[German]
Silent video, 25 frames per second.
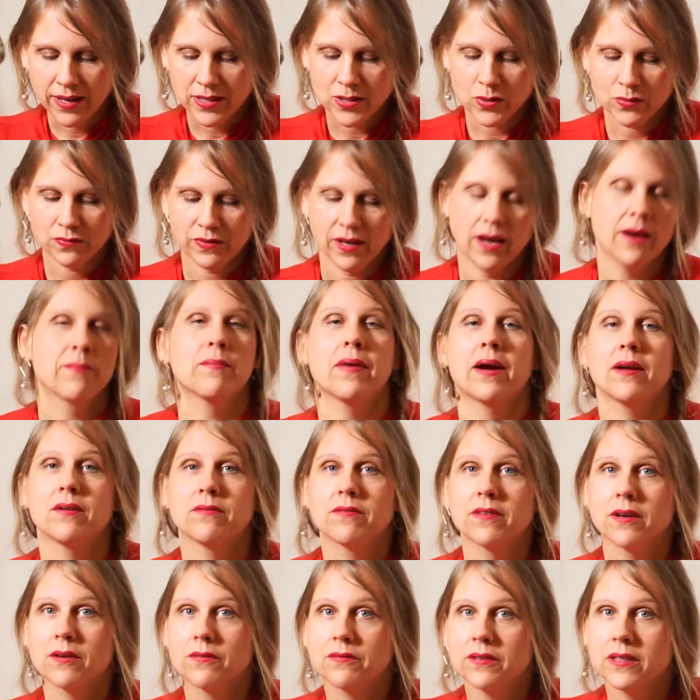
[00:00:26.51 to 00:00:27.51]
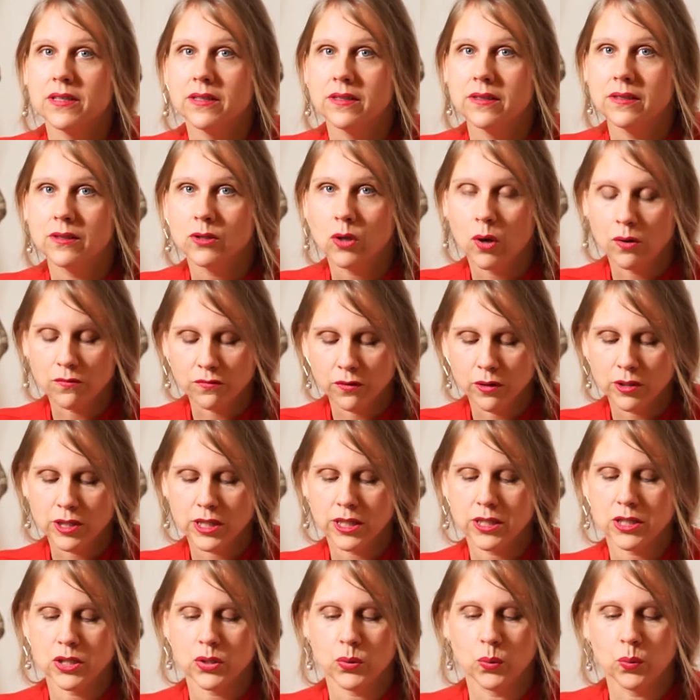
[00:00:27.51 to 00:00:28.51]
also wir haben einfach viel
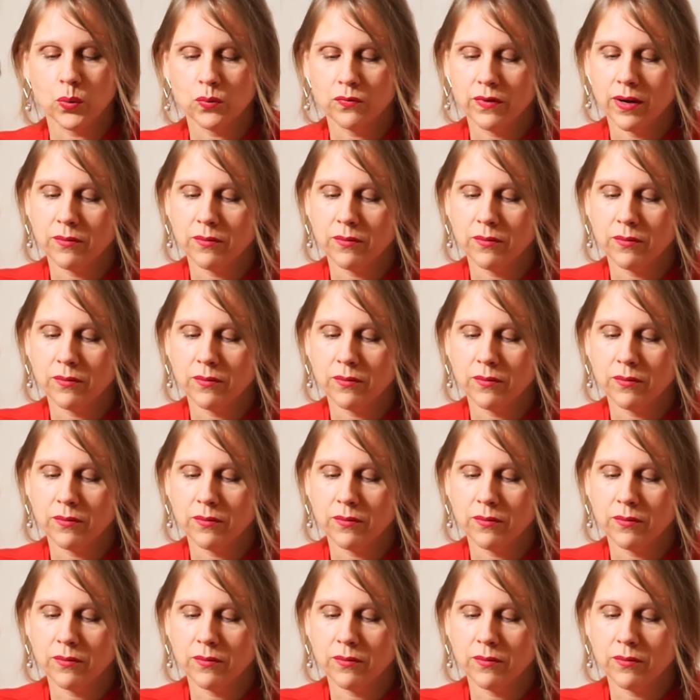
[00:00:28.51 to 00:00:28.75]
Konfrontation,